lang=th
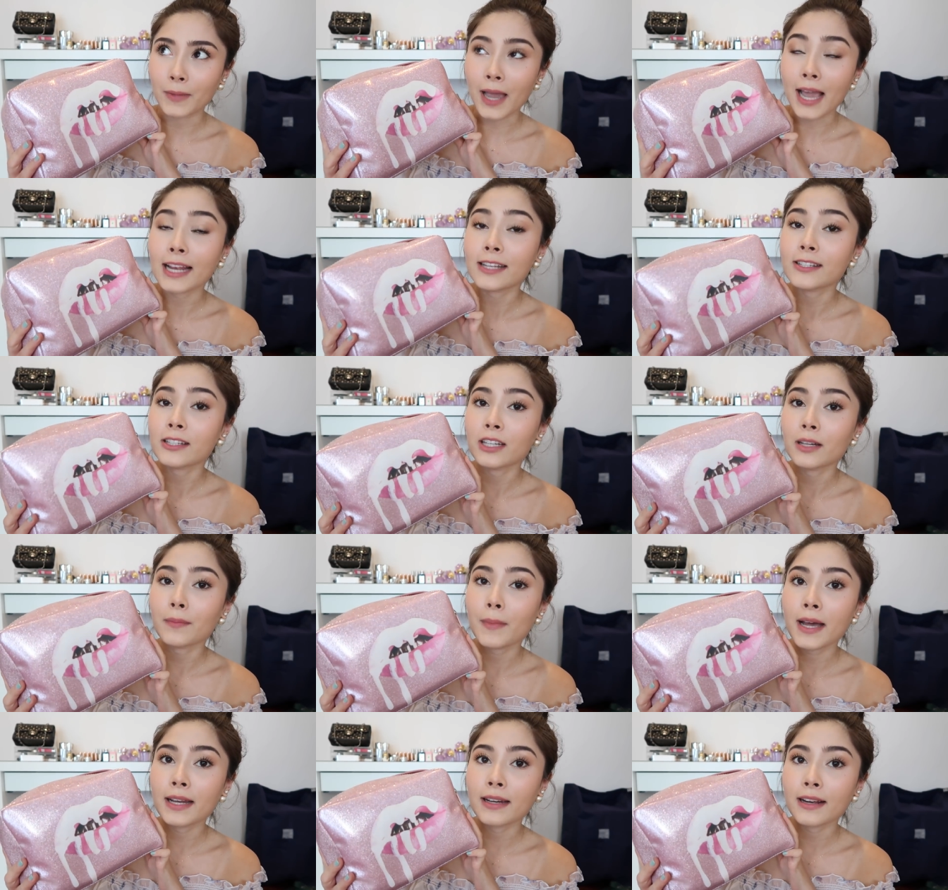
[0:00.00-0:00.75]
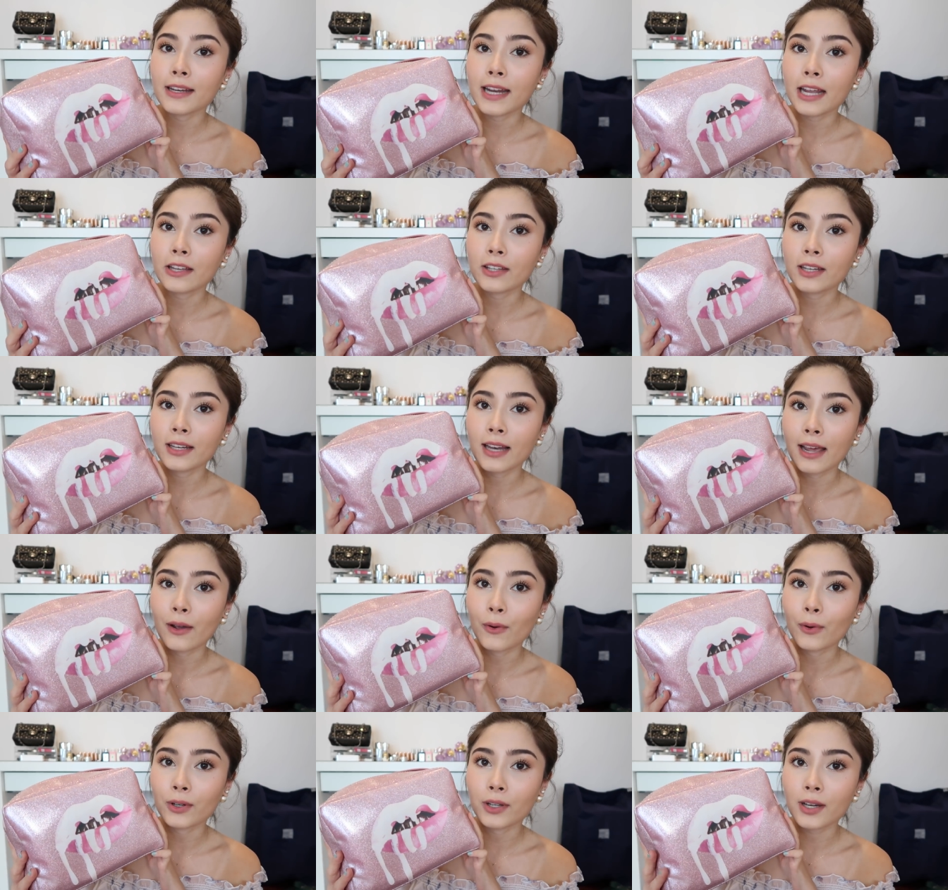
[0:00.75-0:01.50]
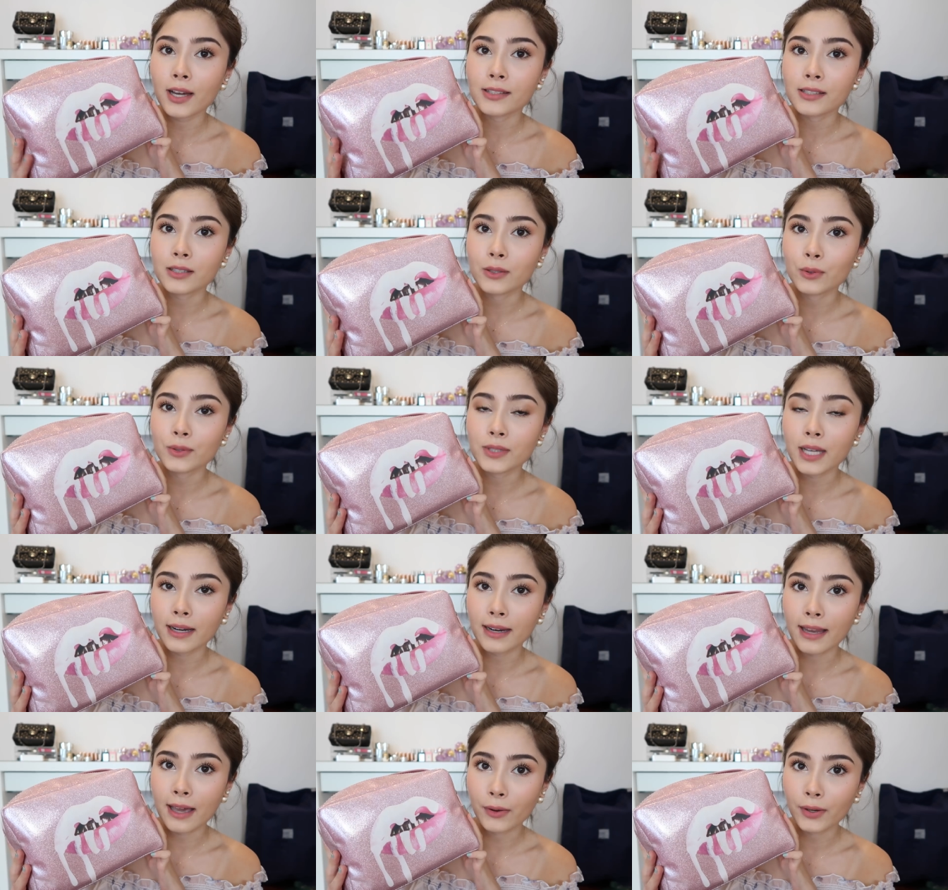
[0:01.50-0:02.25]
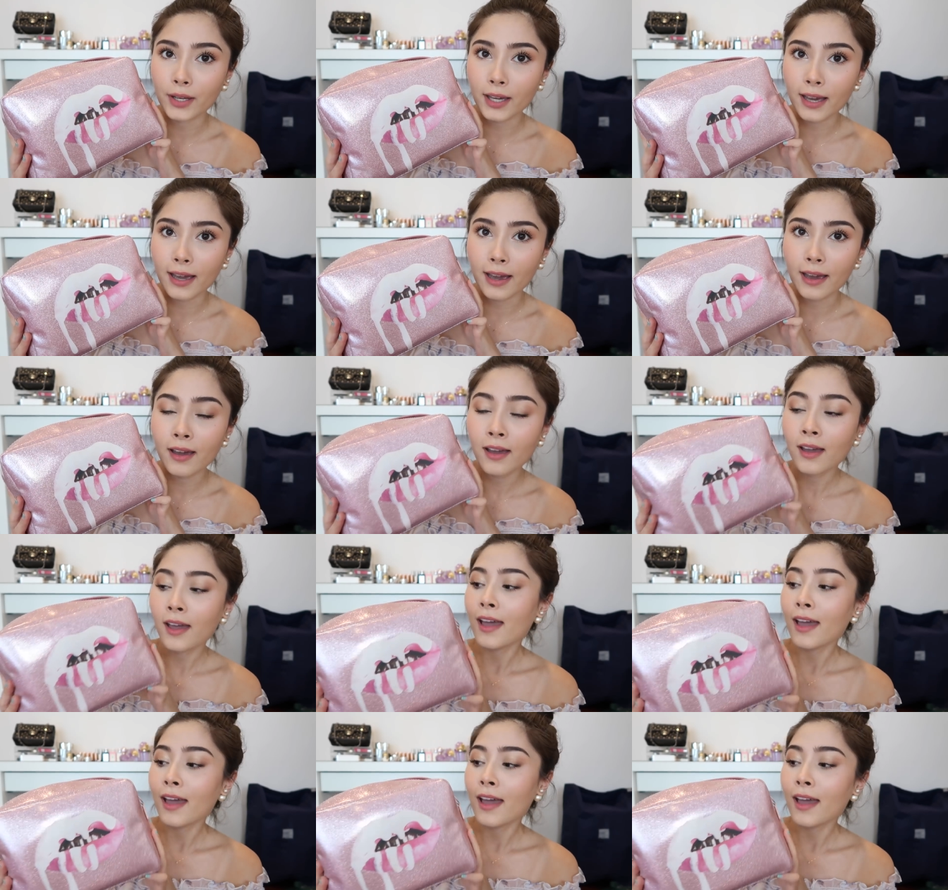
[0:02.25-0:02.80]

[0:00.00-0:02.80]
Kylie Jenner บ้าน Kardashian หลายคนก็อาจจะรู้จักแล้วนะคะ